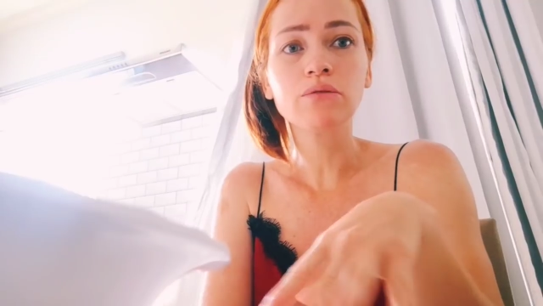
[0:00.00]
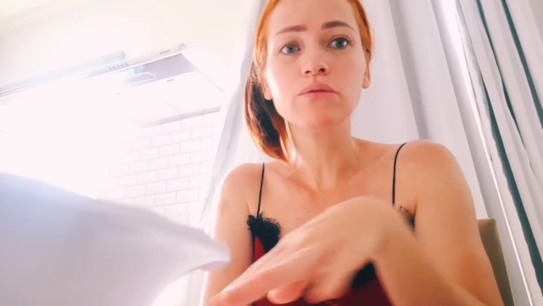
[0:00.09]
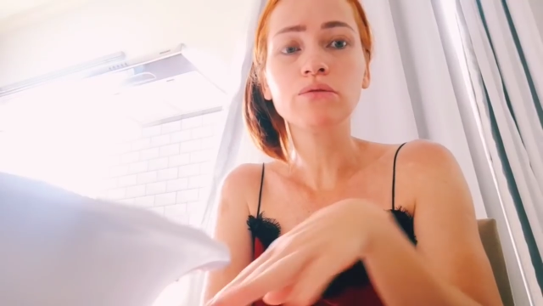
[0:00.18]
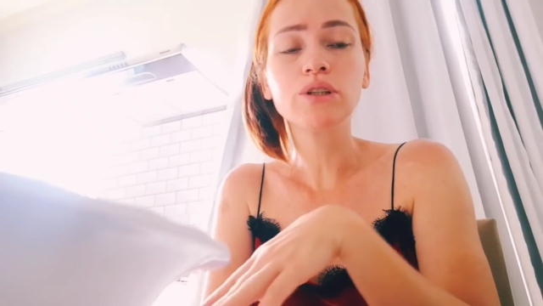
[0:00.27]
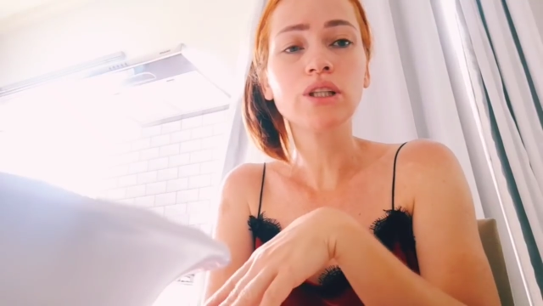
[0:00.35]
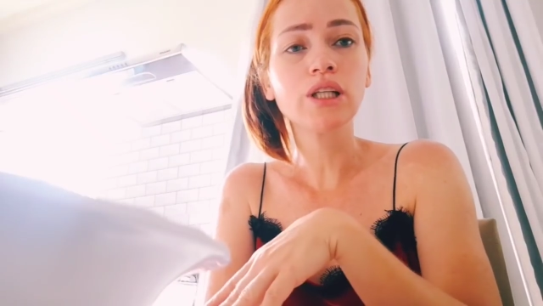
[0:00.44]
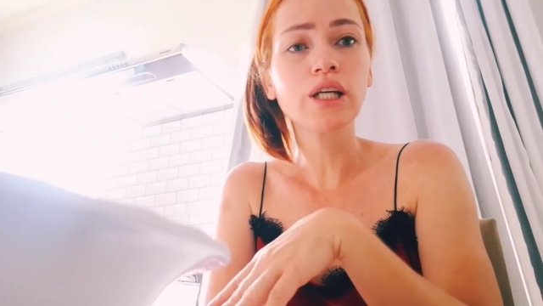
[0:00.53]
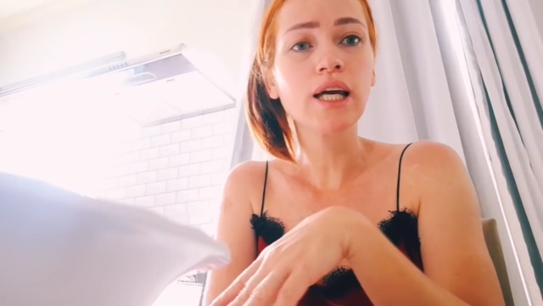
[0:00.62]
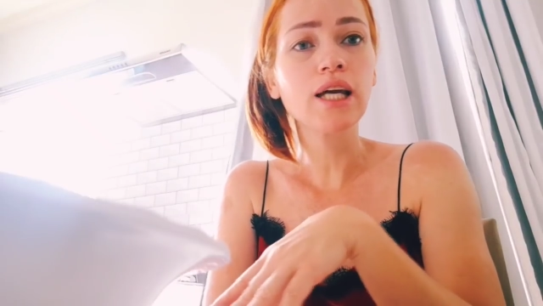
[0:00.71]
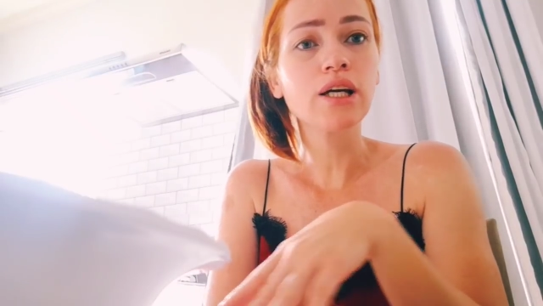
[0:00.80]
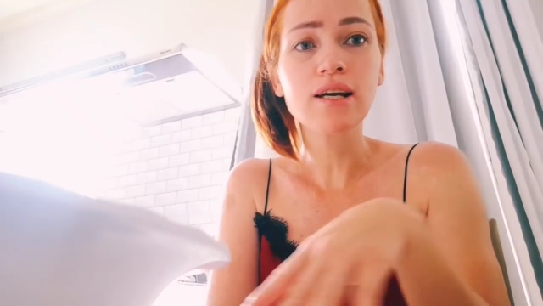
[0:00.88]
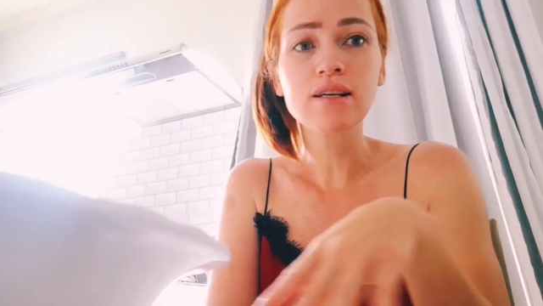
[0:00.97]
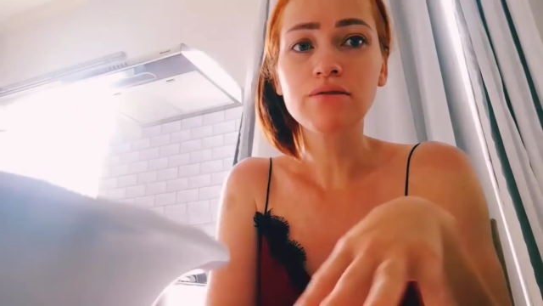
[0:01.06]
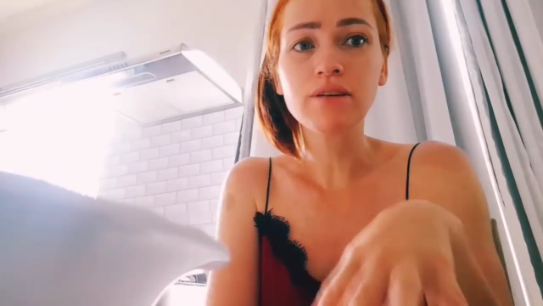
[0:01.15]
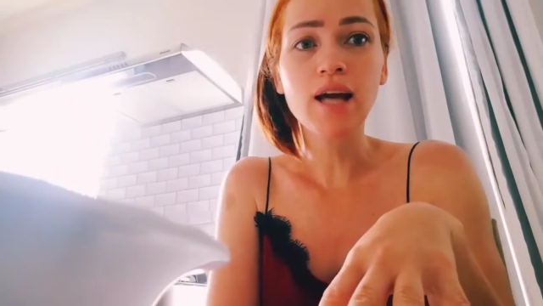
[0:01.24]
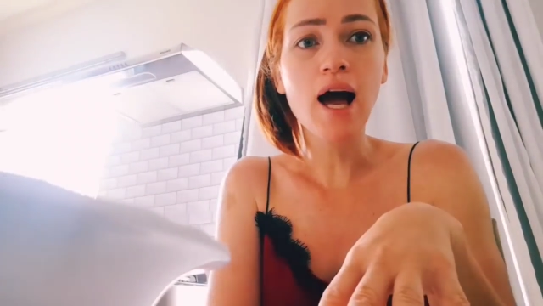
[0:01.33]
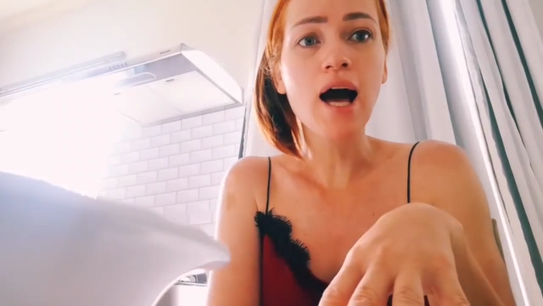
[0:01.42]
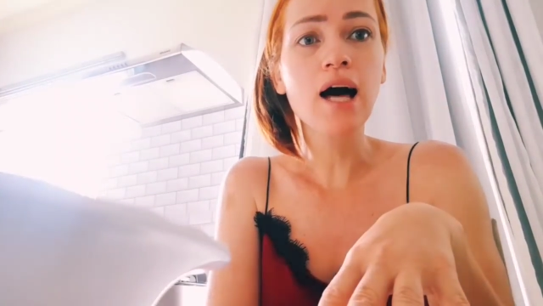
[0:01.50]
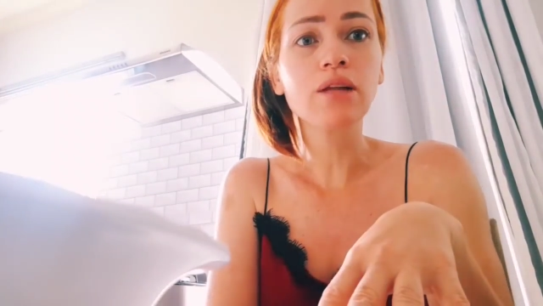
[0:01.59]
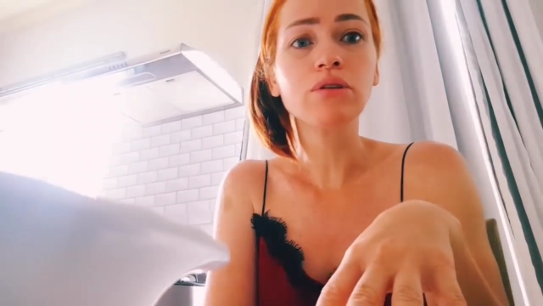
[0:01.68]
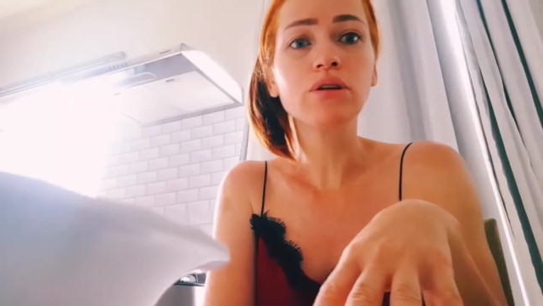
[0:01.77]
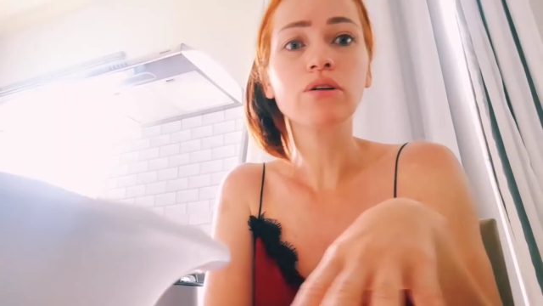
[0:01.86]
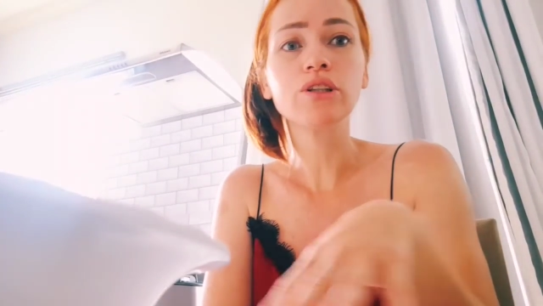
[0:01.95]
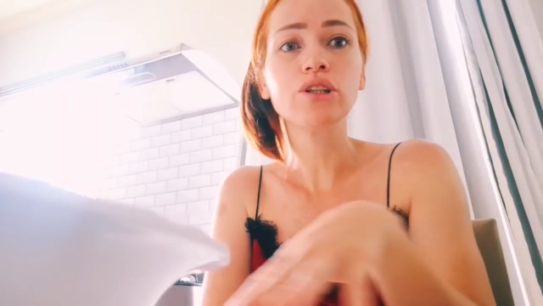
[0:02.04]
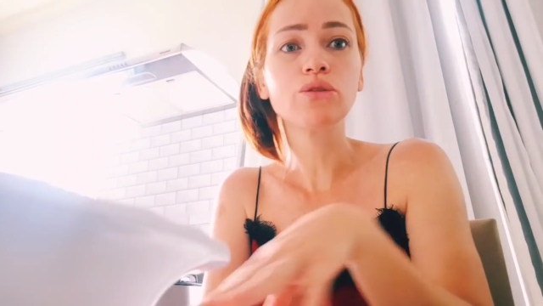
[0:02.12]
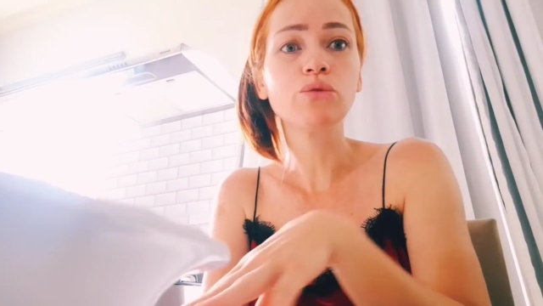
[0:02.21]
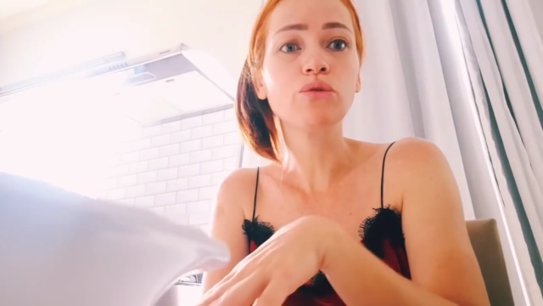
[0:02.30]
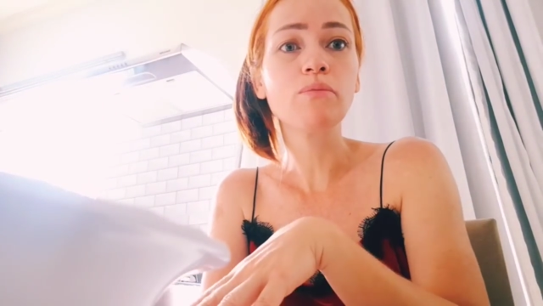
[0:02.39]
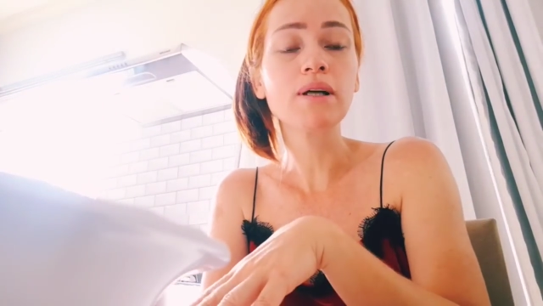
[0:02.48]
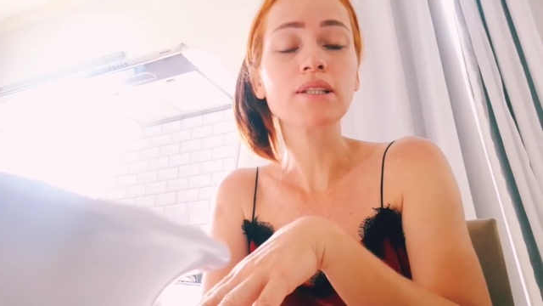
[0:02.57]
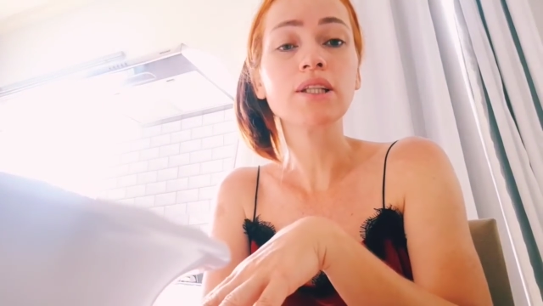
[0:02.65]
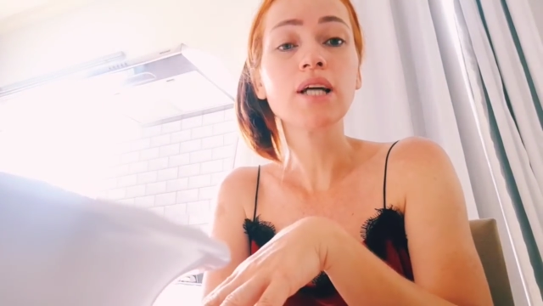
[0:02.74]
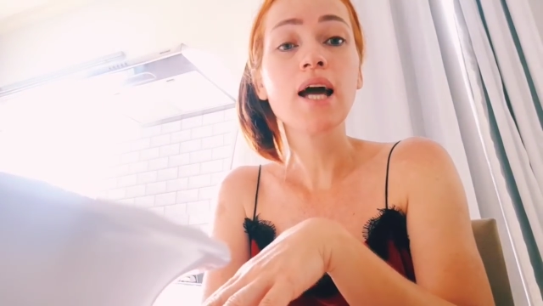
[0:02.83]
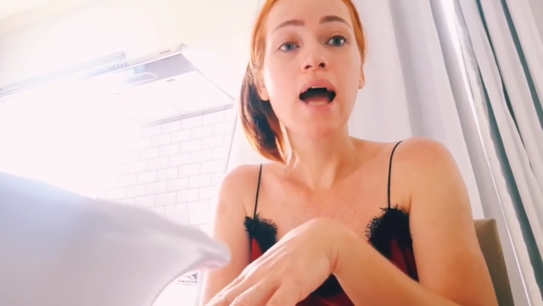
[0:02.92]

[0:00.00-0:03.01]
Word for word: não tinha ninguém resfriado, então a gente cuidou bastante.